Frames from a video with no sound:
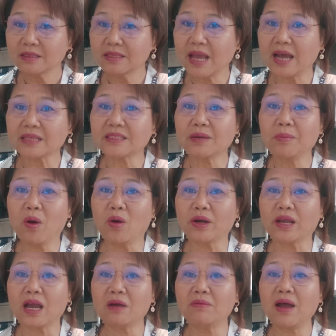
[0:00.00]
อยากจะบอก
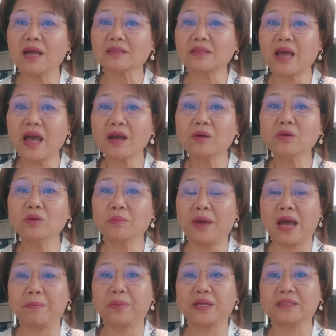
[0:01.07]
นะคะว่าถ้าคุณ
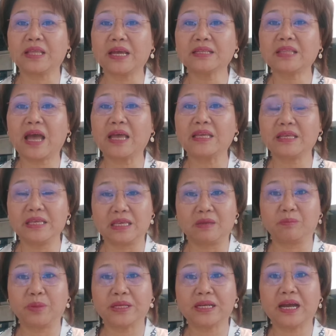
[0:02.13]
มาประเทศไทยอีก
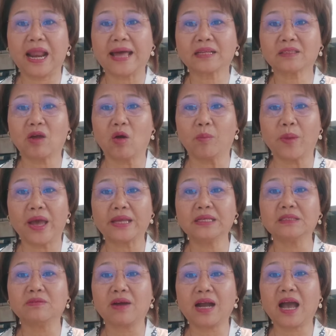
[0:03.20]
เป็นครั้งต่อไปห
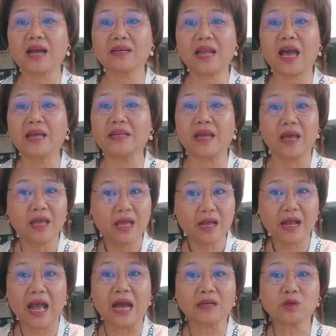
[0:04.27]
รือว่าครั้งหน้าเนี่ย
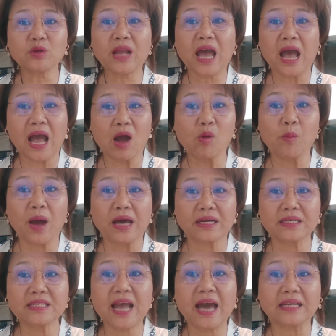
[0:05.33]
กรุณาเอามาร
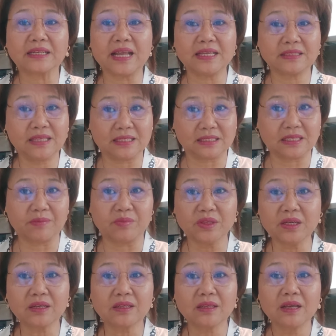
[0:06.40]
ยาทและจิตสำ
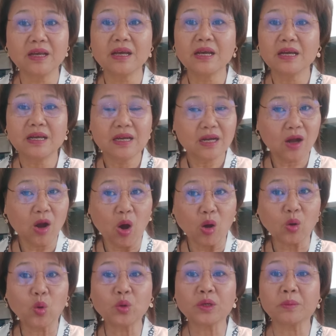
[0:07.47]
นึกของ
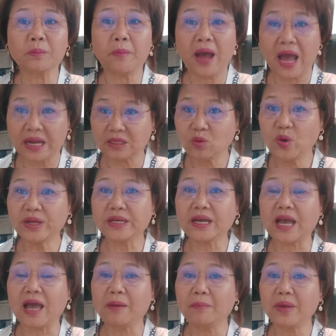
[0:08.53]
คุณมาด้วยนะ
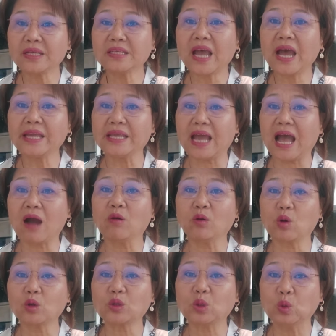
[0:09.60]
คะ ไม่ใช่เอา
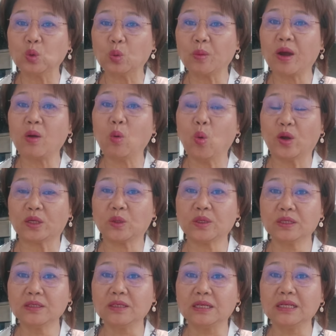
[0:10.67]
รถหรูมาอวดคน
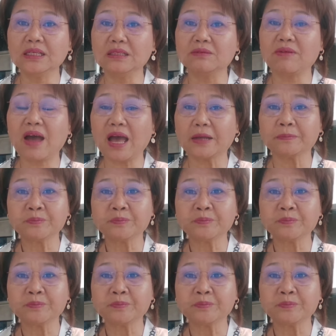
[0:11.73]
อื่นหรือว่า